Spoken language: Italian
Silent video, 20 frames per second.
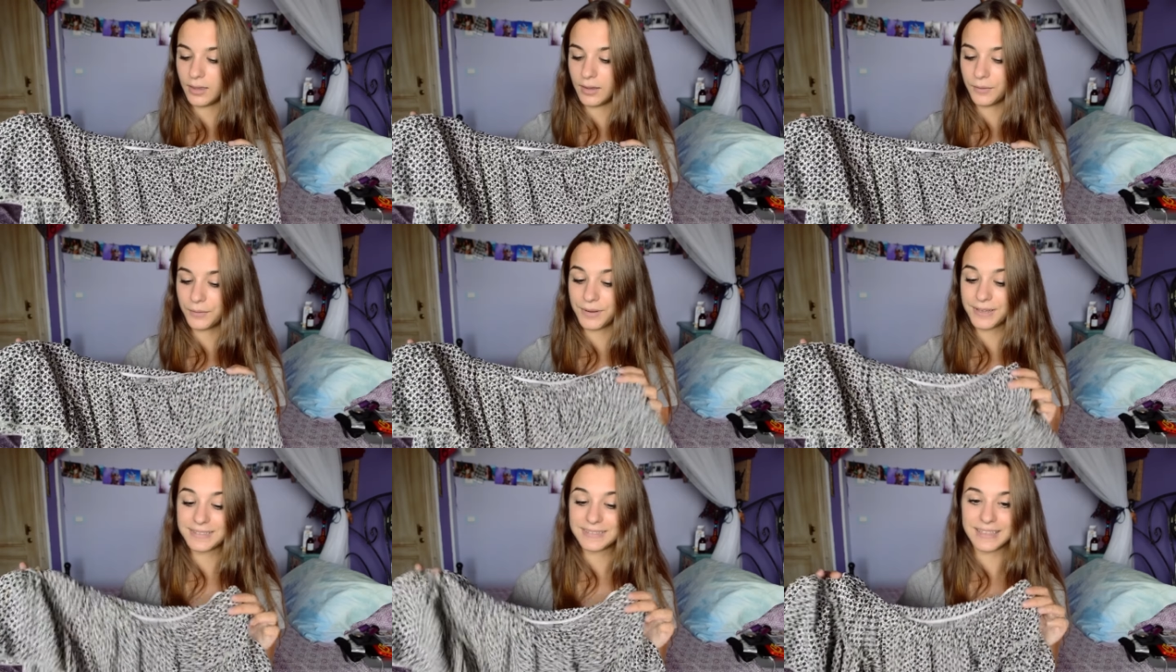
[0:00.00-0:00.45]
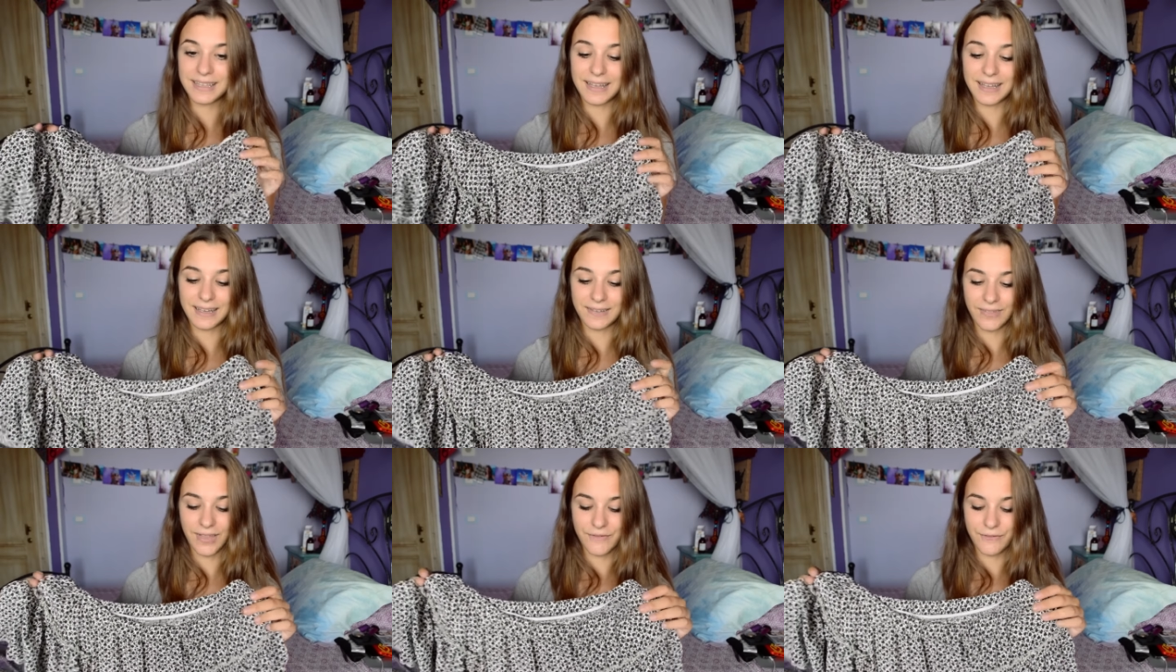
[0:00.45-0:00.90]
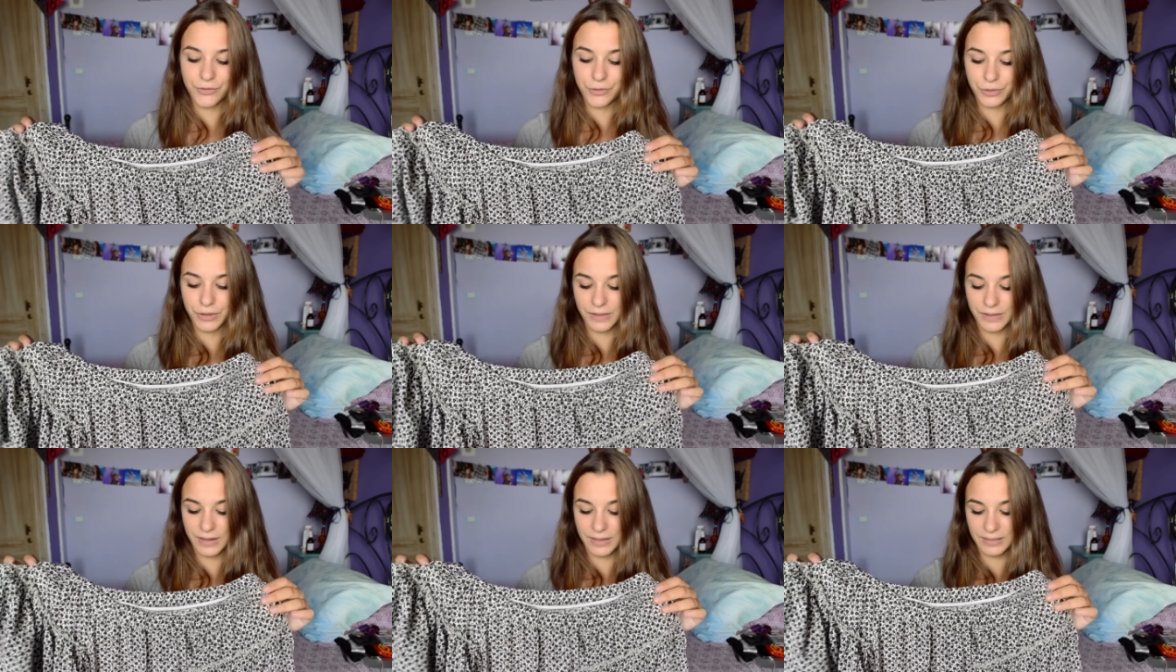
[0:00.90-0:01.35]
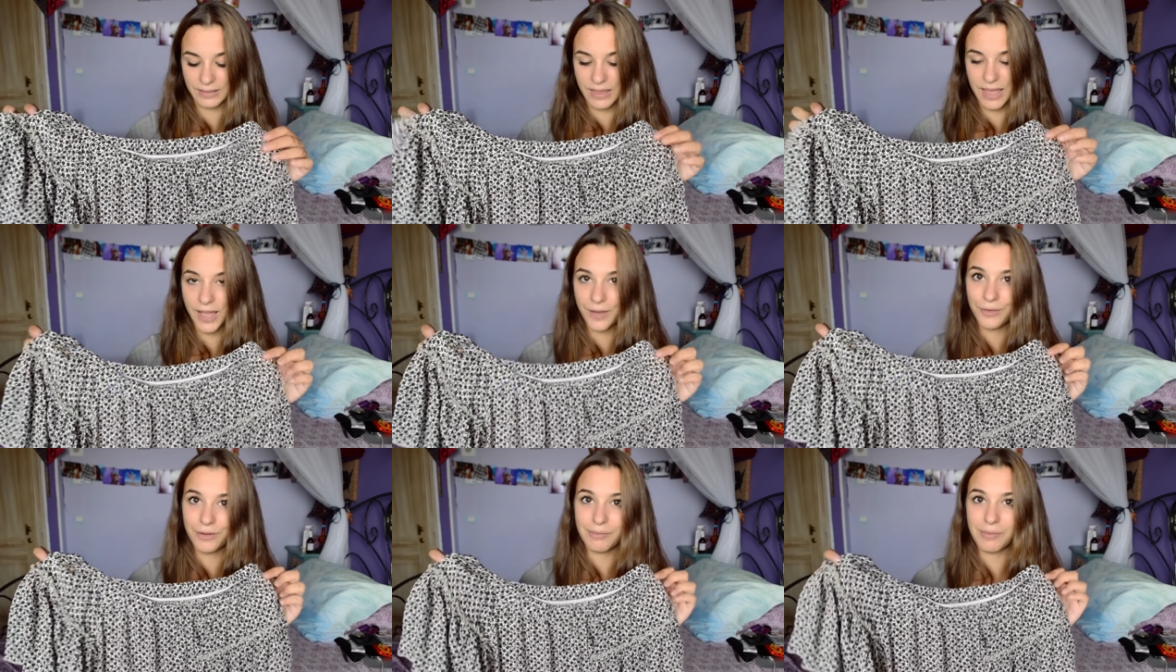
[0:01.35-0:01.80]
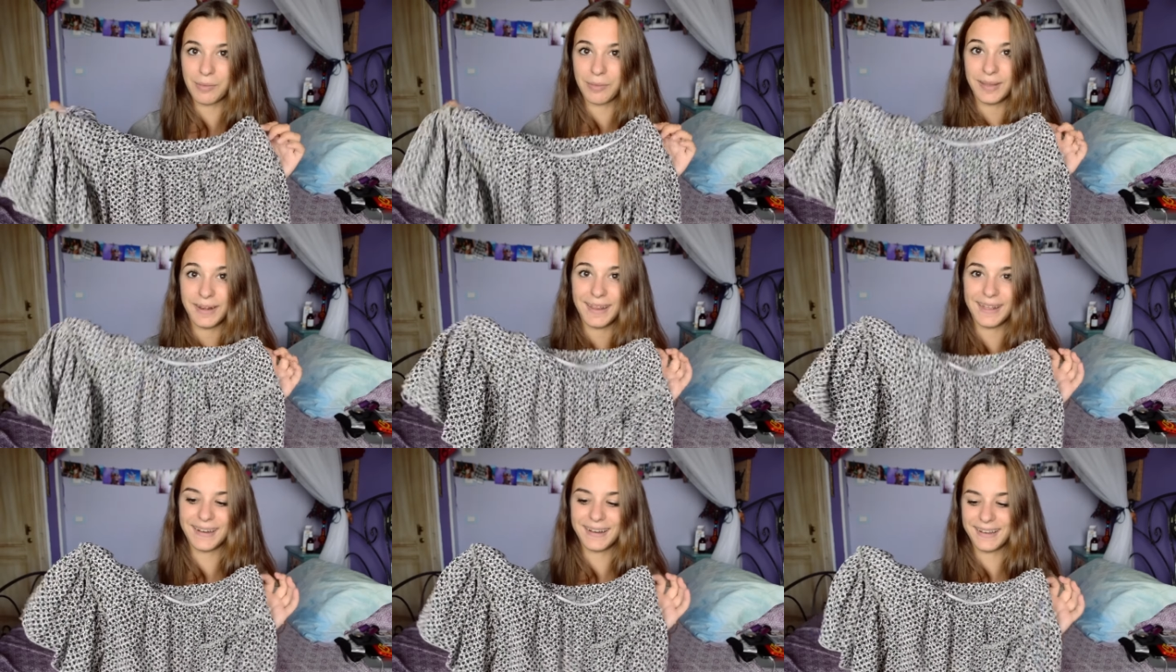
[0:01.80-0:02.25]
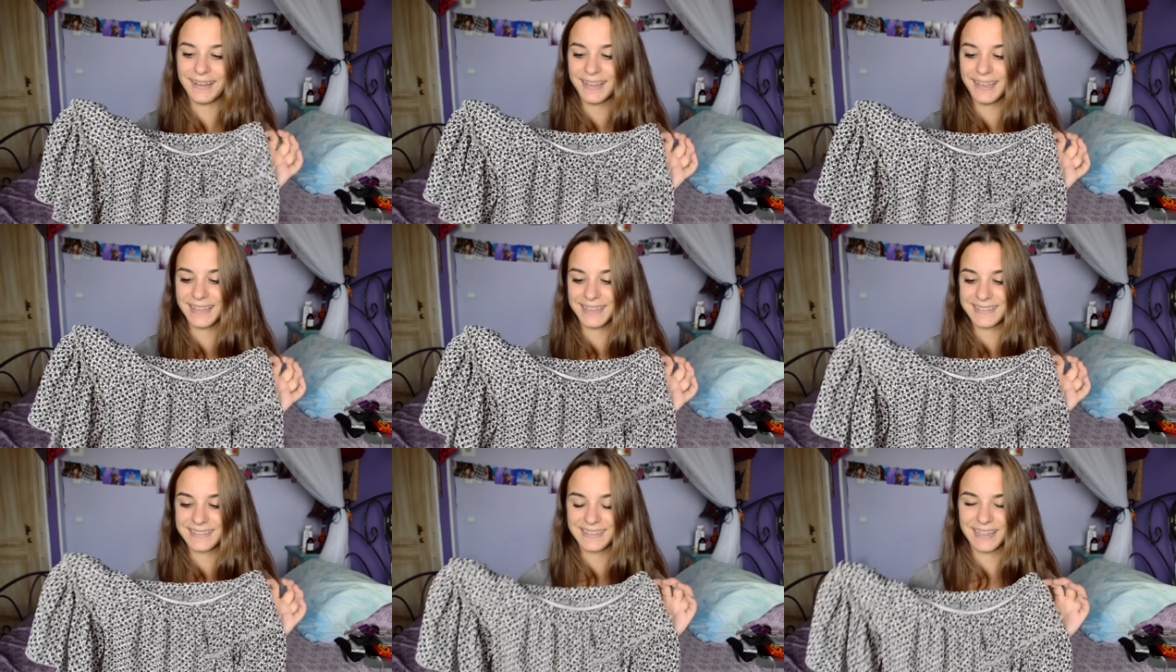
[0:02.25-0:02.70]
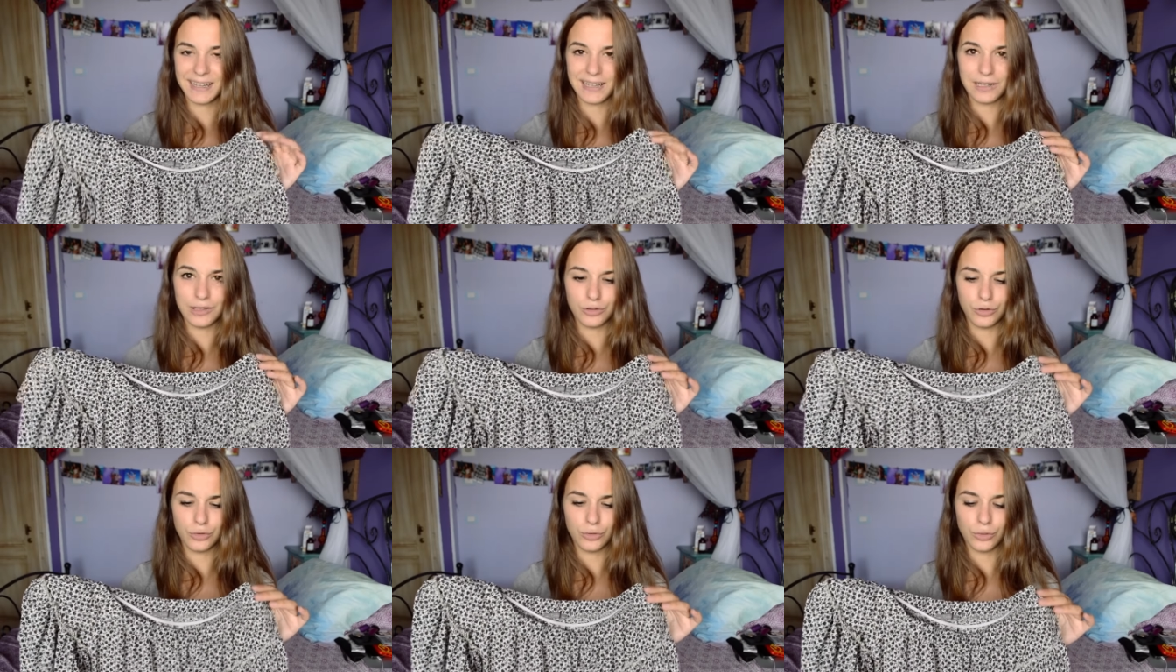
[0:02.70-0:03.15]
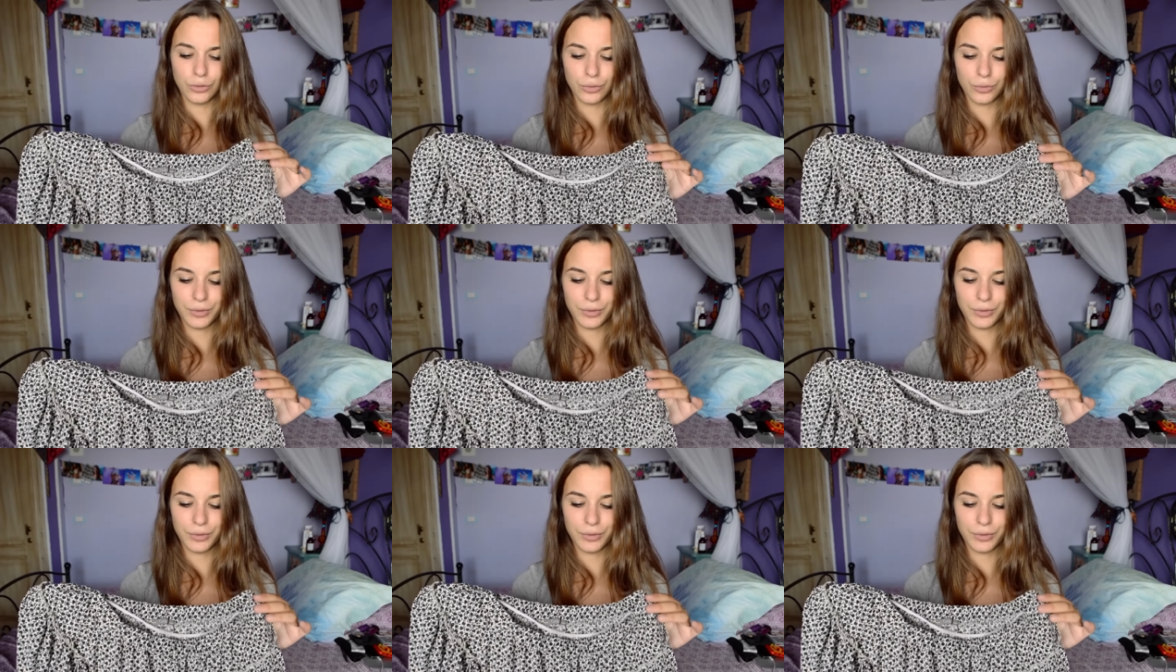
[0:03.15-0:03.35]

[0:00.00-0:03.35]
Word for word: Questa è venuta 30 euro e mi pare era anche a saldo,